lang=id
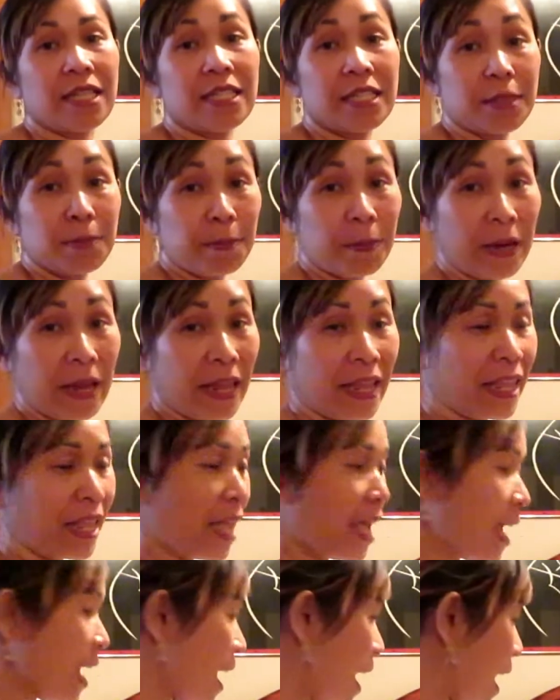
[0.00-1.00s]

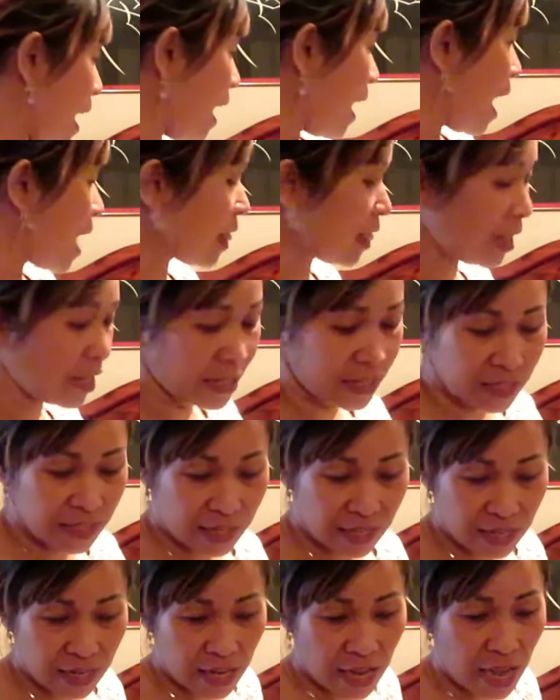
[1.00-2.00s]
spraynya ya ganti
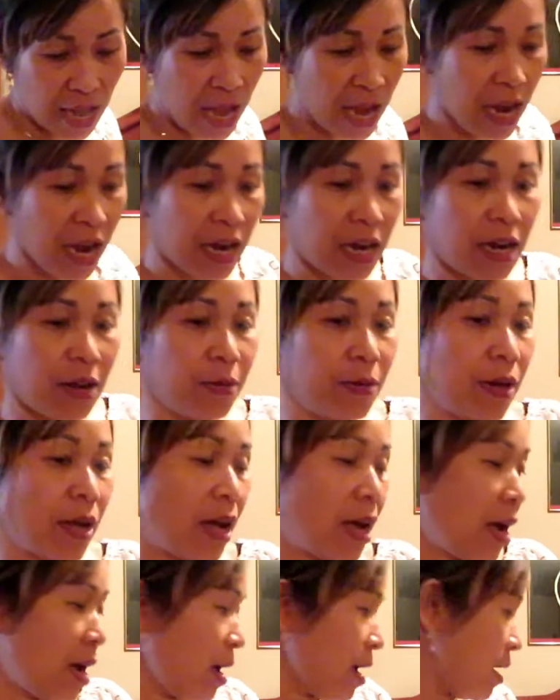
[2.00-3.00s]
seatnya karena
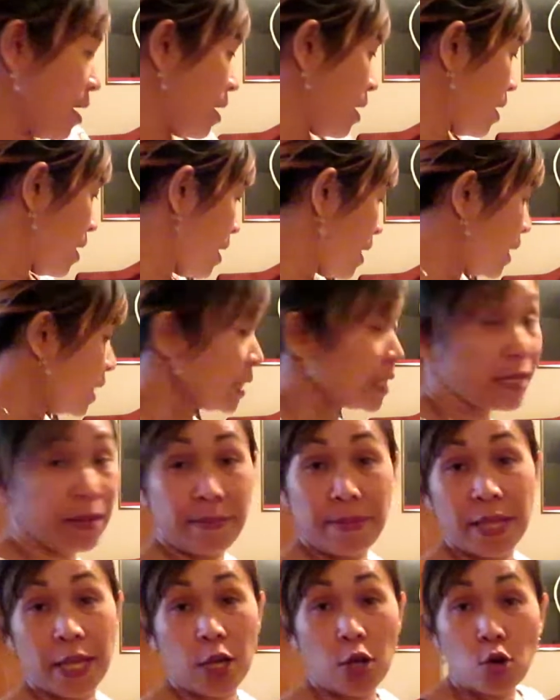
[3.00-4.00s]
udah
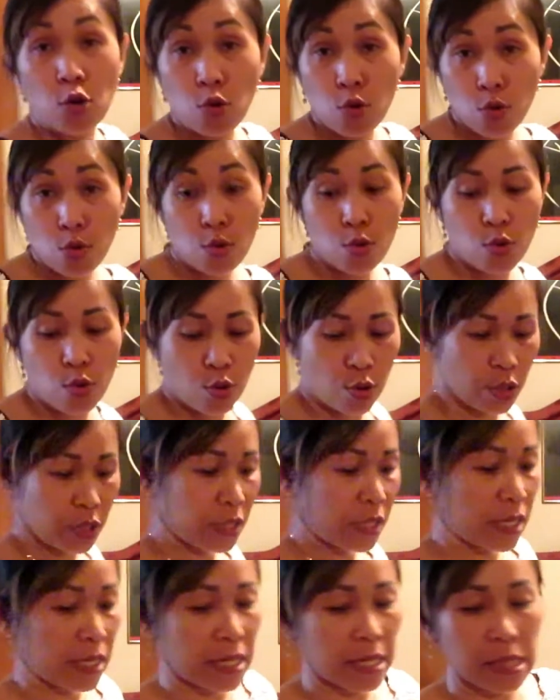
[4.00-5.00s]
seminggu
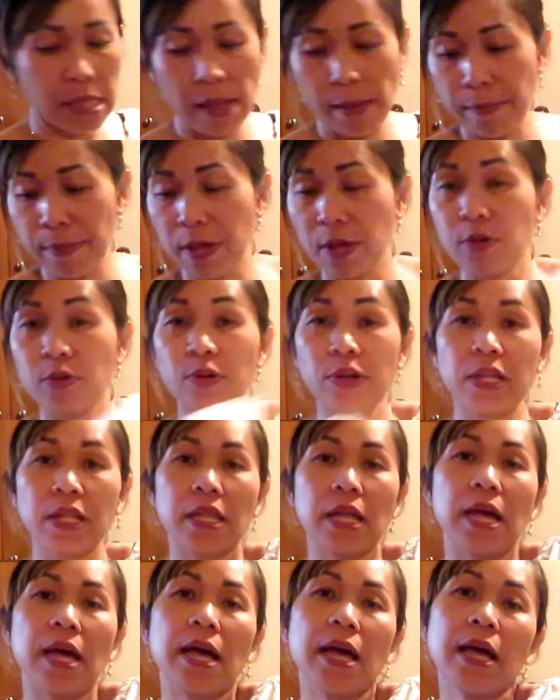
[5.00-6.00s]
jadi tiap minggu
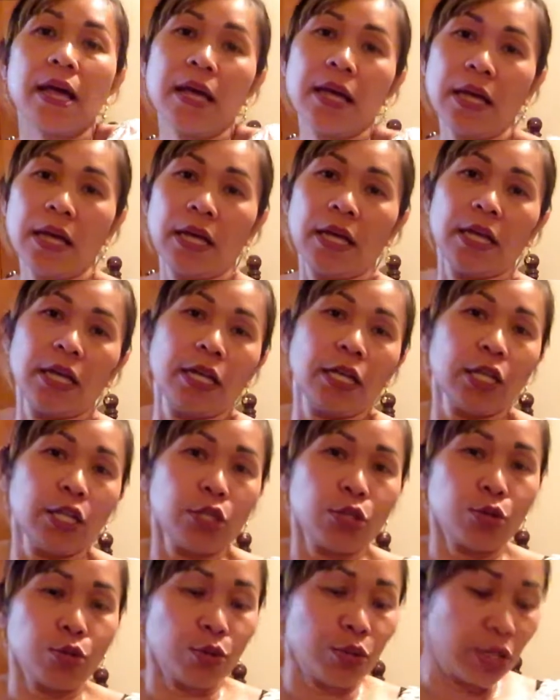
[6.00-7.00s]
kita
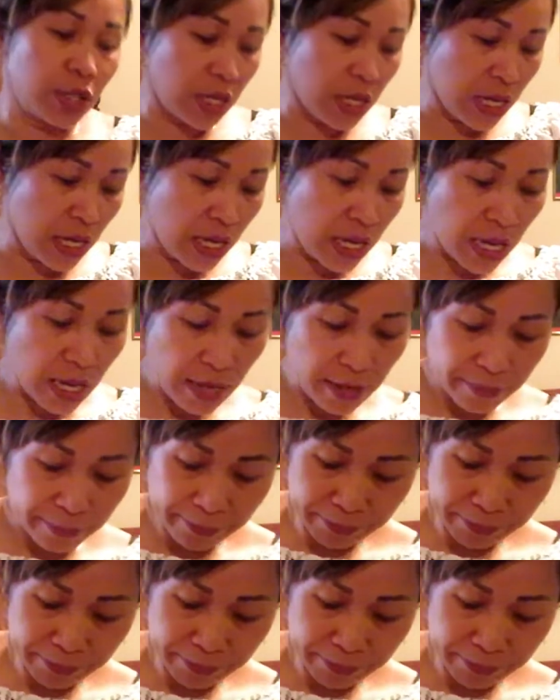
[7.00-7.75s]
cuci